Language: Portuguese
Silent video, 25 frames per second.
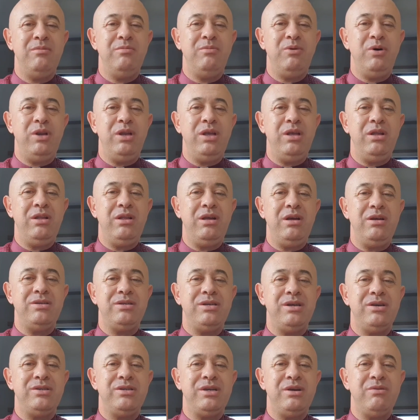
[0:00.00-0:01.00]
Por
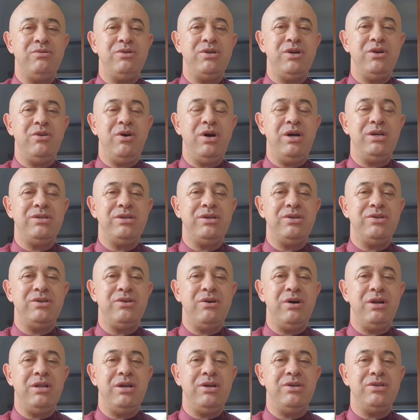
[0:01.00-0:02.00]
intercessão de Nossa
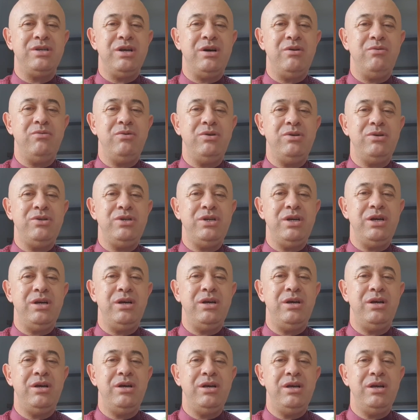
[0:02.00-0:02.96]
Senhora da Saúde